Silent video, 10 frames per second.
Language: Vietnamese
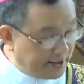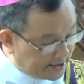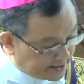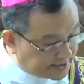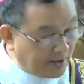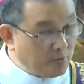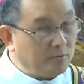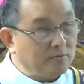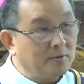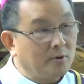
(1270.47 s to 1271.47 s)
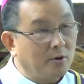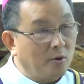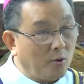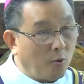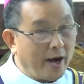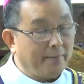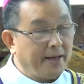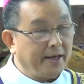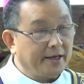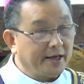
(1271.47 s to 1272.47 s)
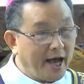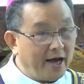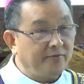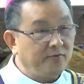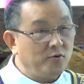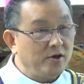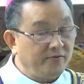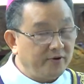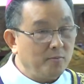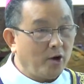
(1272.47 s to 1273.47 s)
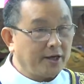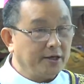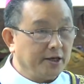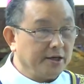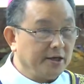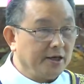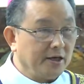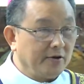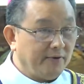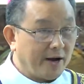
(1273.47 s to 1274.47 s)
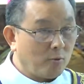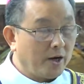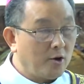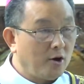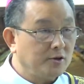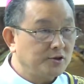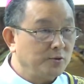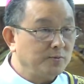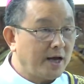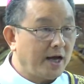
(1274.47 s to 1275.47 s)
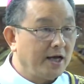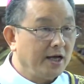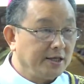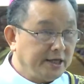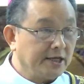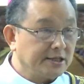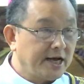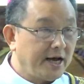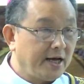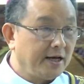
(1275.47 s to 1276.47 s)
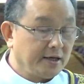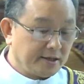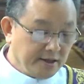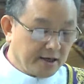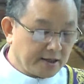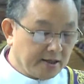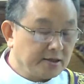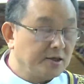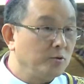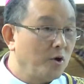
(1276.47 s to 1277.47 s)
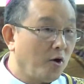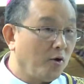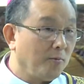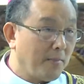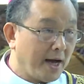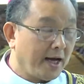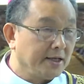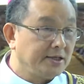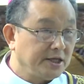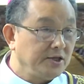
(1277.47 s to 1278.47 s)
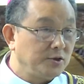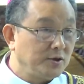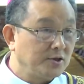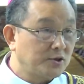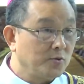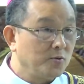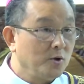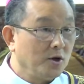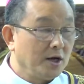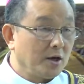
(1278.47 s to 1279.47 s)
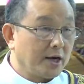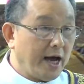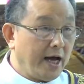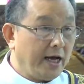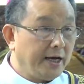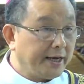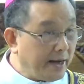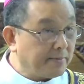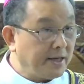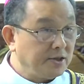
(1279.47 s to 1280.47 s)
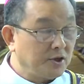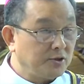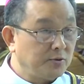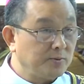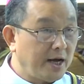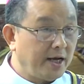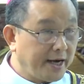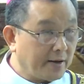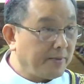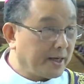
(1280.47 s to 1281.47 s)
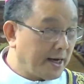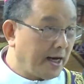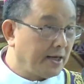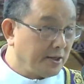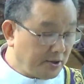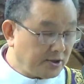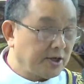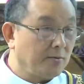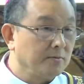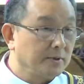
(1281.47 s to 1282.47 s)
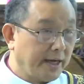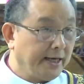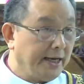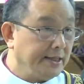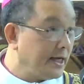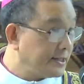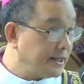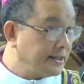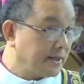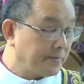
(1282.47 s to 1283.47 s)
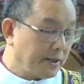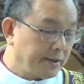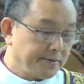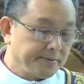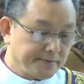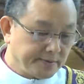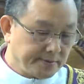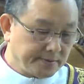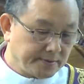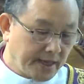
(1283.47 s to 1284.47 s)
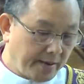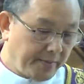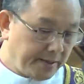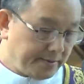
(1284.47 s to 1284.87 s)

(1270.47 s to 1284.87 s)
sống hòa bình, an vui với mọi người và qua đó chúng ta nhận ra được ơn cứu độ mà chính Chúa Giêsu đã đem đến cho chúng ta, đặc biệt là trong ngày lễ Giáng sinh sắp tới. Amen.